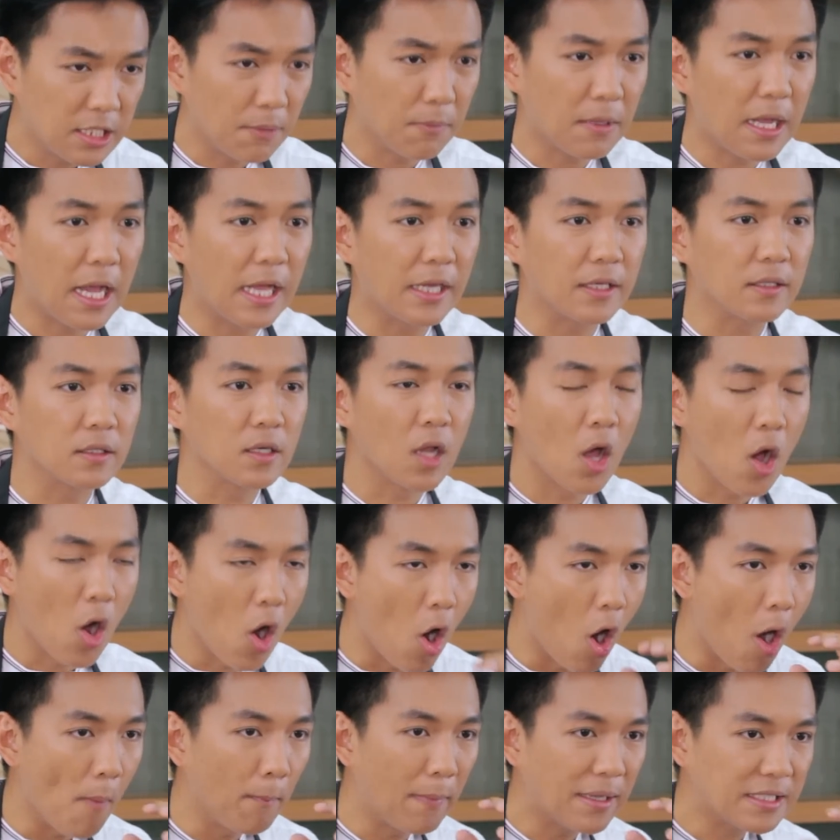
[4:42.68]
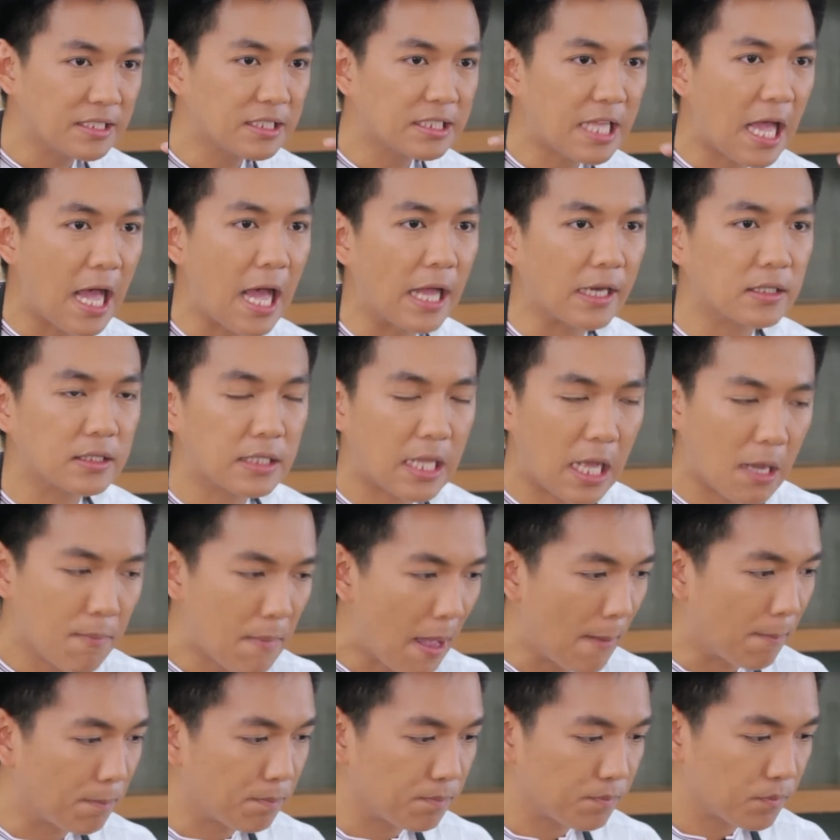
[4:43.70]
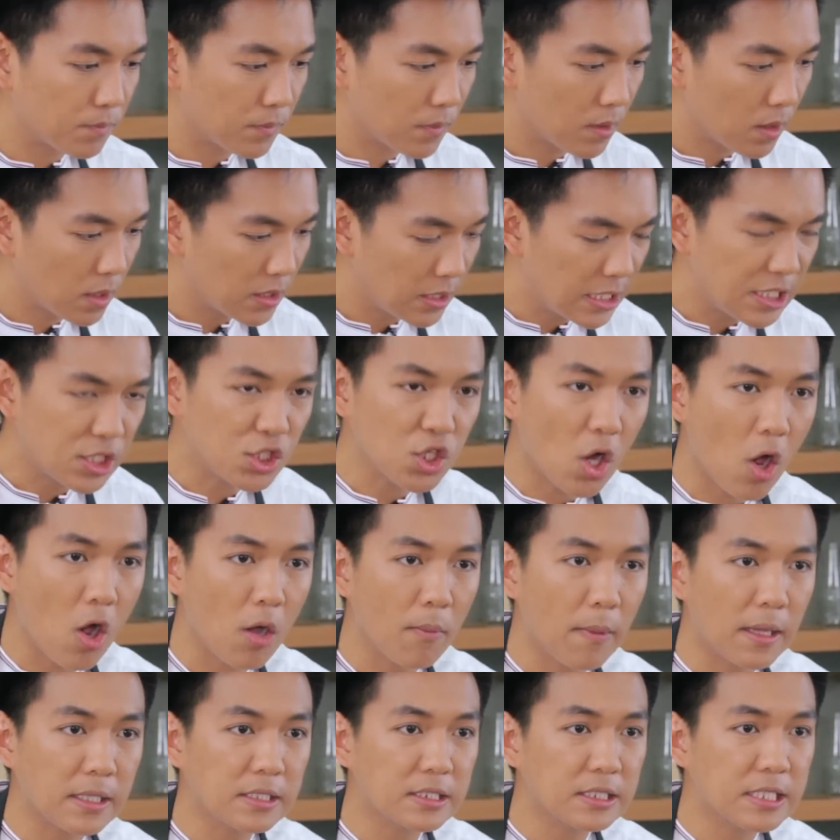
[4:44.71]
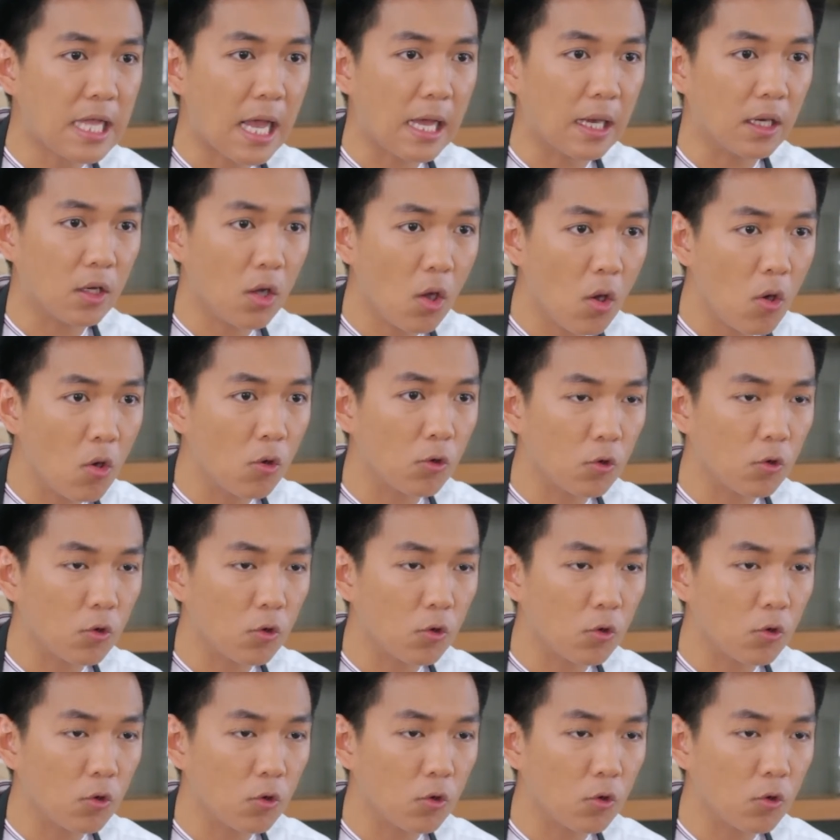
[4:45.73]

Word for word: ที่สำคัญหอมมัสตาร์ดทั้งแบบดิจองมัสตาร์ด แล้วก็โฮ